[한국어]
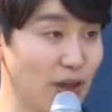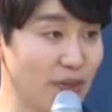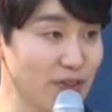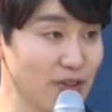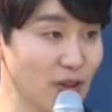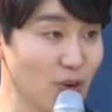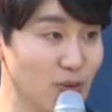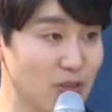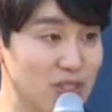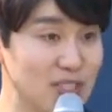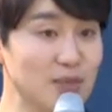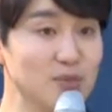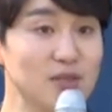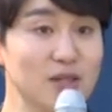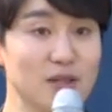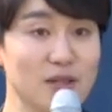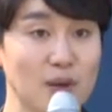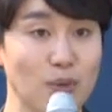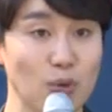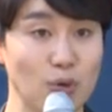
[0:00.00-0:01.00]
안 되고 지금
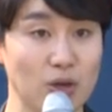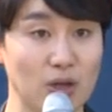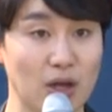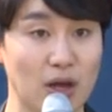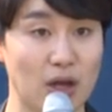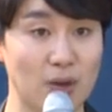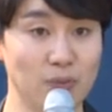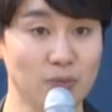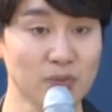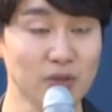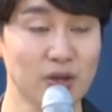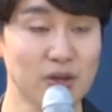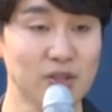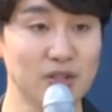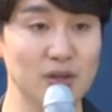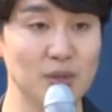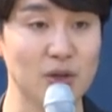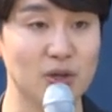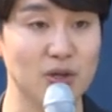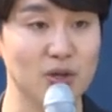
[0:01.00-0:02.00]
생각해 보니까
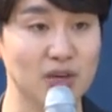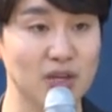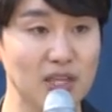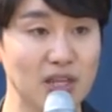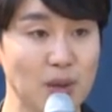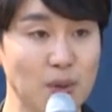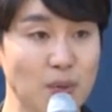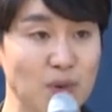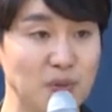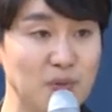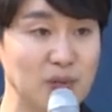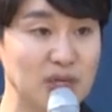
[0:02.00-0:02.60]
근데 막 그렇게 되면 뭐